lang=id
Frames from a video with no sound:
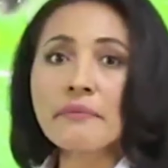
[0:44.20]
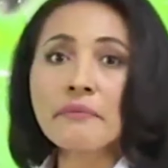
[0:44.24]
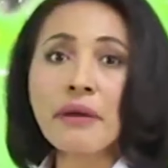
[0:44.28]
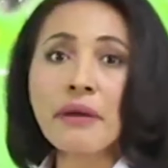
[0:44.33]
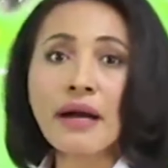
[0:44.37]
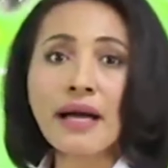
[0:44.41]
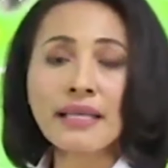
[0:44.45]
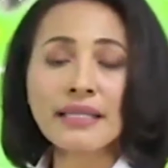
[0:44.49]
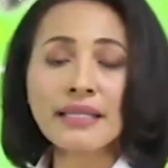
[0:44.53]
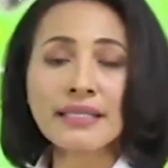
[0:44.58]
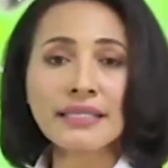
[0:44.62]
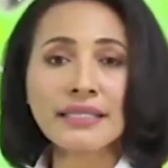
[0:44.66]

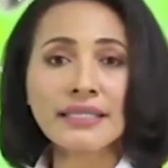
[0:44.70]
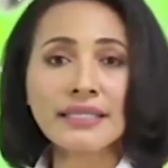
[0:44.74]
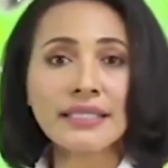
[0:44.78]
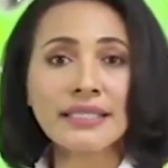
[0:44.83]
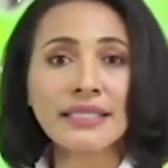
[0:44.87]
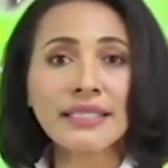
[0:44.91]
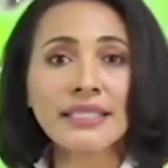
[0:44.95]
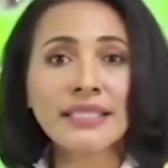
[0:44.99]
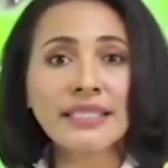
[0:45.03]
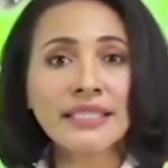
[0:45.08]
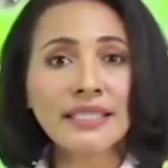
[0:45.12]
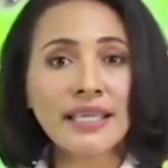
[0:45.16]
Bali,
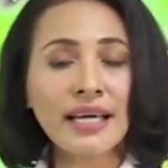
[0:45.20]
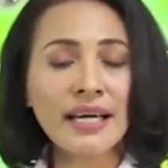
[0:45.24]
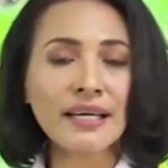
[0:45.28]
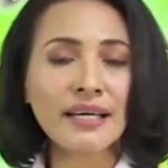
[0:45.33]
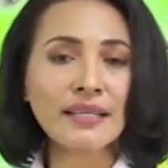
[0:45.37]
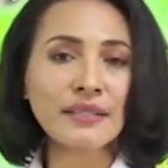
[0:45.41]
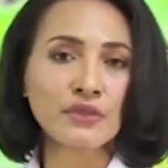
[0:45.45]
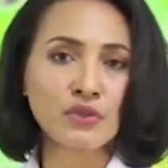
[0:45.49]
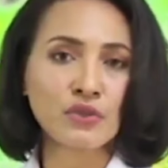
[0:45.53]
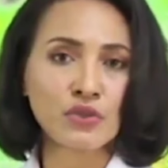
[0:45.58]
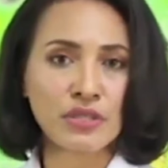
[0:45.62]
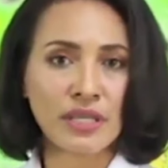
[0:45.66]

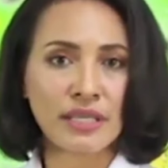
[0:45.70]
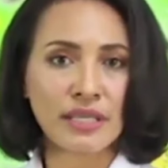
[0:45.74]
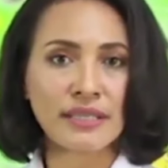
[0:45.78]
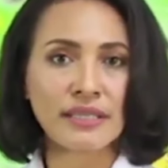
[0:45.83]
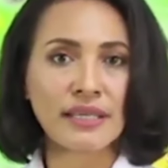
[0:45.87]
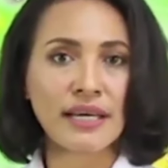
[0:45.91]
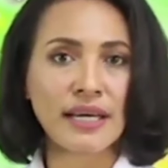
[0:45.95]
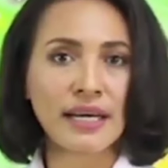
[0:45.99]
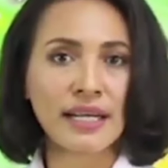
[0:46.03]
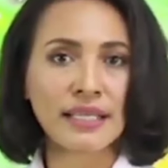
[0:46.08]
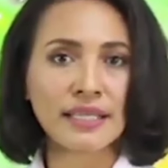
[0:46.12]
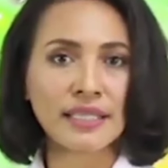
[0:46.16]
hingga Nusa
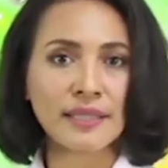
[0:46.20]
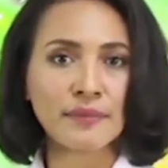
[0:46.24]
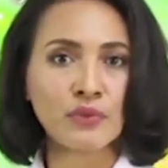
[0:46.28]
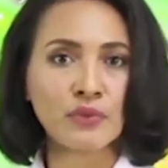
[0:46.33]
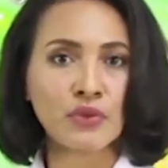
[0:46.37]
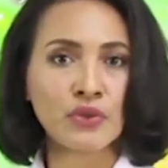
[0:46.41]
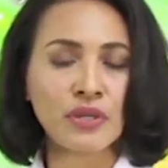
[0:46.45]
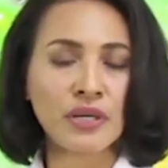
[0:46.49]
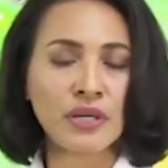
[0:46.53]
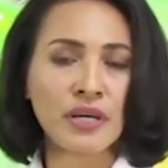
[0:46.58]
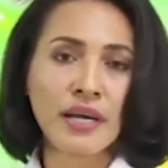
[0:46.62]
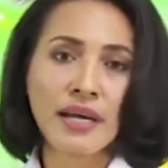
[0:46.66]
Tenggara
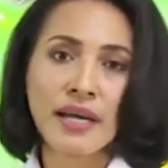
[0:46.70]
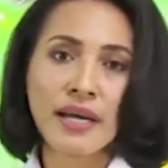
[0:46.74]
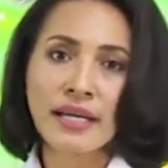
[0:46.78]
Timur.